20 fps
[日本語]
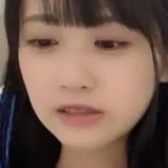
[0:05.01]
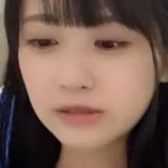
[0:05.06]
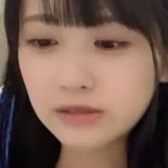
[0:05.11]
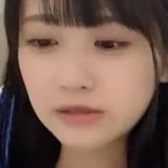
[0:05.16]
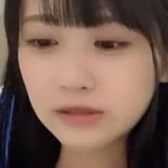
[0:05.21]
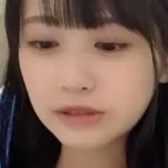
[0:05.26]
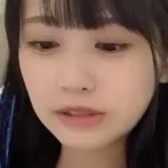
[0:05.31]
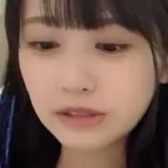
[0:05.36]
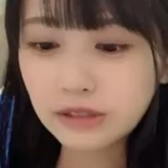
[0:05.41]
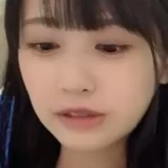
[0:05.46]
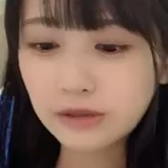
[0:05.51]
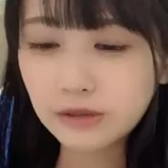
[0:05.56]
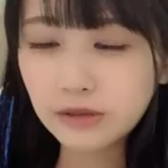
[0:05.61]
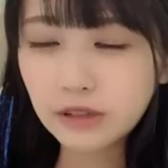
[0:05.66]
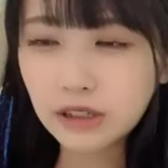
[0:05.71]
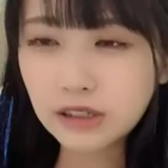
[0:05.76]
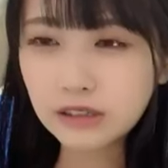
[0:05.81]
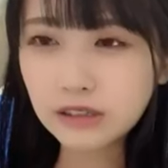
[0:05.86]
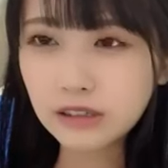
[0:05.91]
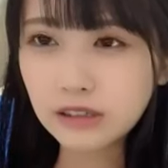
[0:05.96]
そしたらお
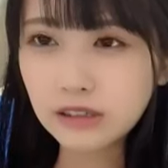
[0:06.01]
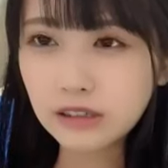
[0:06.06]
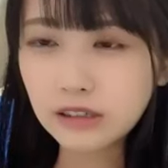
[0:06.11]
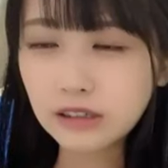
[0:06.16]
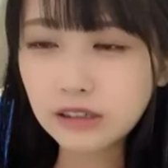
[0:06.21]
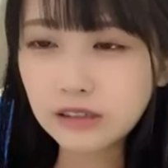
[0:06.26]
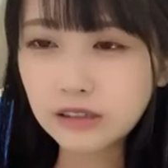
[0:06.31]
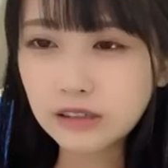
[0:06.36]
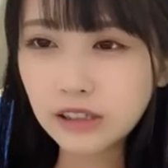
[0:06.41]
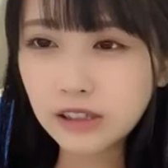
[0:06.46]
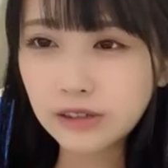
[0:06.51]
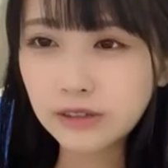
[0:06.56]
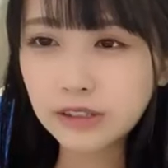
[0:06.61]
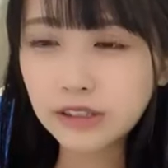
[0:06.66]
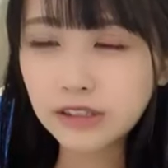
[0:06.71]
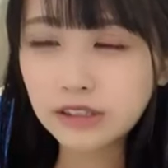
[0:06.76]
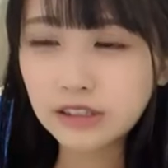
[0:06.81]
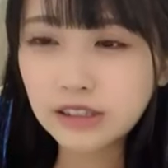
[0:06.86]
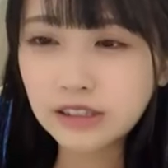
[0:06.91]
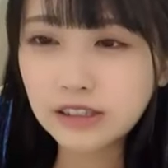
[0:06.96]
母さんが代わり
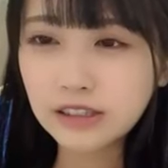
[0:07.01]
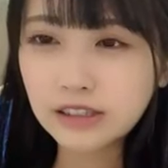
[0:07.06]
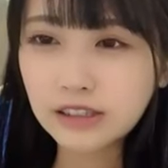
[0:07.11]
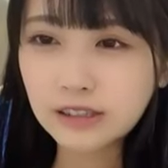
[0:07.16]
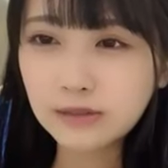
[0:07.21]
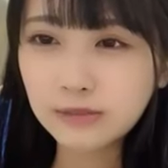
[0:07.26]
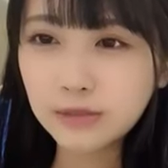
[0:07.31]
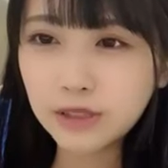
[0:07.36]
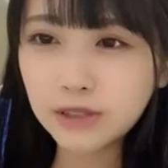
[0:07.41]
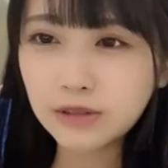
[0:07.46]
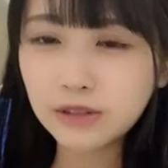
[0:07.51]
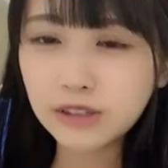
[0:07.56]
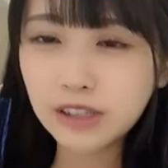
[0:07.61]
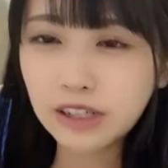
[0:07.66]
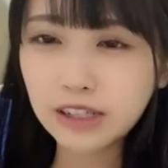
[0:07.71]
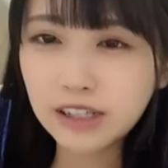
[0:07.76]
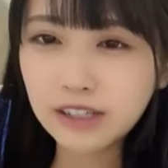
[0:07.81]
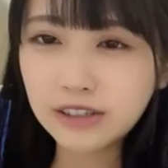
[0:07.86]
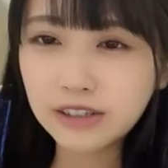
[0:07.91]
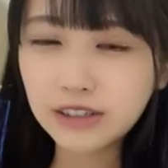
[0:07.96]
に「見といて
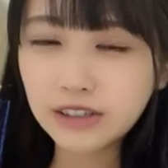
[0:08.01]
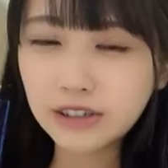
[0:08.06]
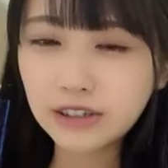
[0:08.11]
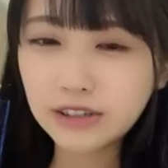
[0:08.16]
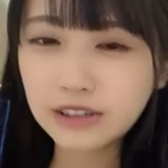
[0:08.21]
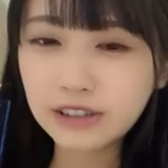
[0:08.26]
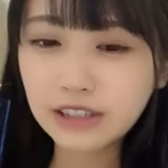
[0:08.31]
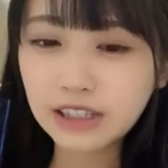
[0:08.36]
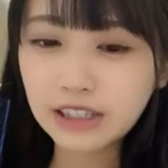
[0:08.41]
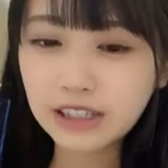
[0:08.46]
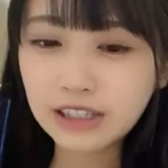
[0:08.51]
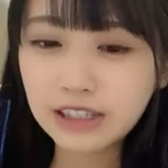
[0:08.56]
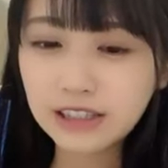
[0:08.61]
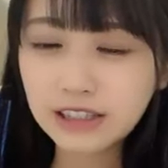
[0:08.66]
あげるよ」って